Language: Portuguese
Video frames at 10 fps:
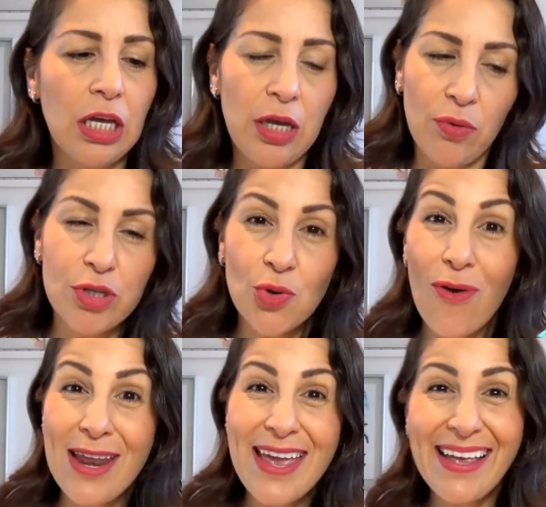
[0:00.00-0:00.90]
Eu não
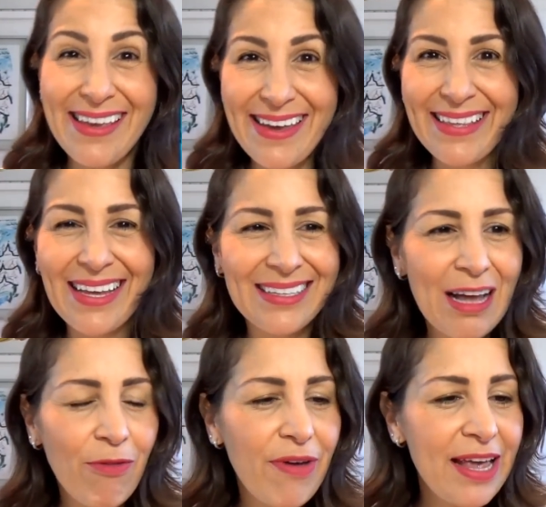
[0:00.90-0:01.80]
escolhi ainda,
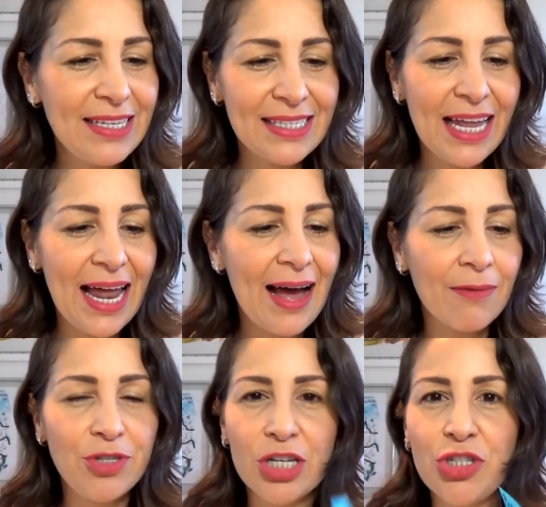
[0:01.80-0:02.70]
talvez, sei
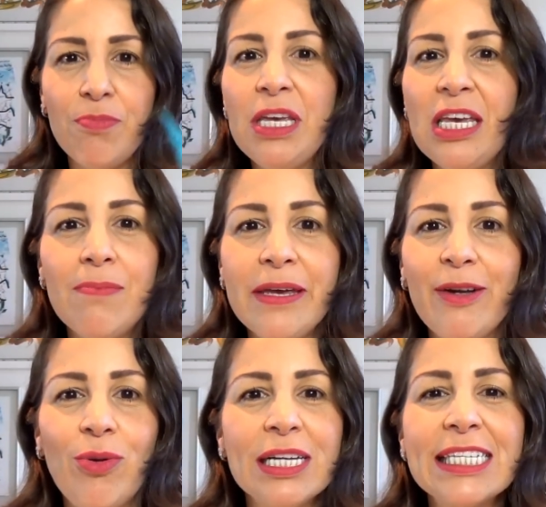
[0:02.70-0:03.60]
lá, Justin
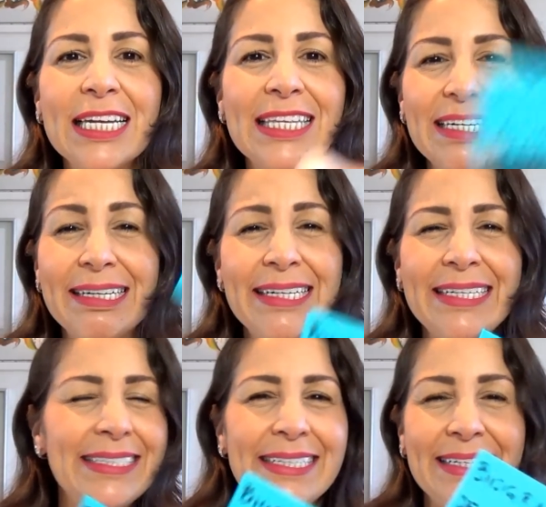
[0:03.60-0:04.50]
Bieber, Luan
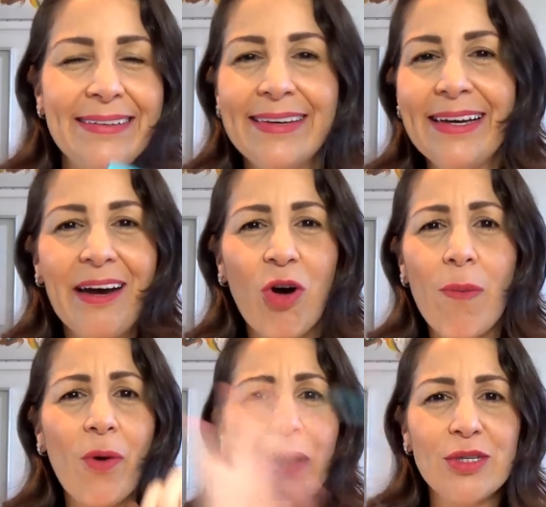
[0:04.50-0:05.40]
Santana, ou
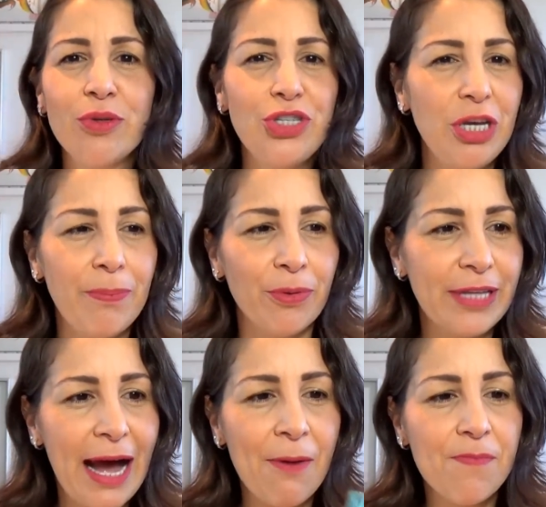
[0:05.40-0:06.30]
uma coisa do tipo,
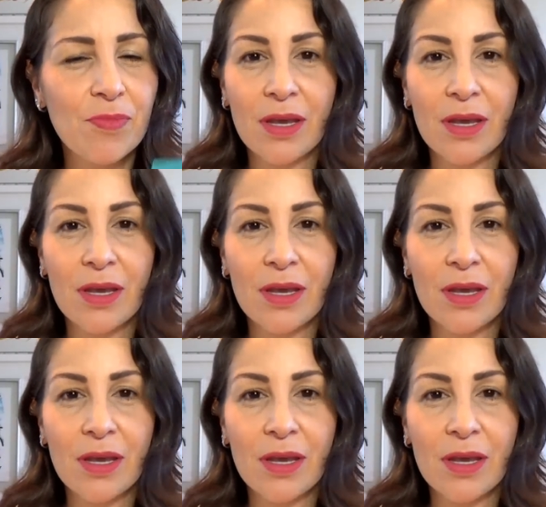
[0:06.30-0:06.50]
tá?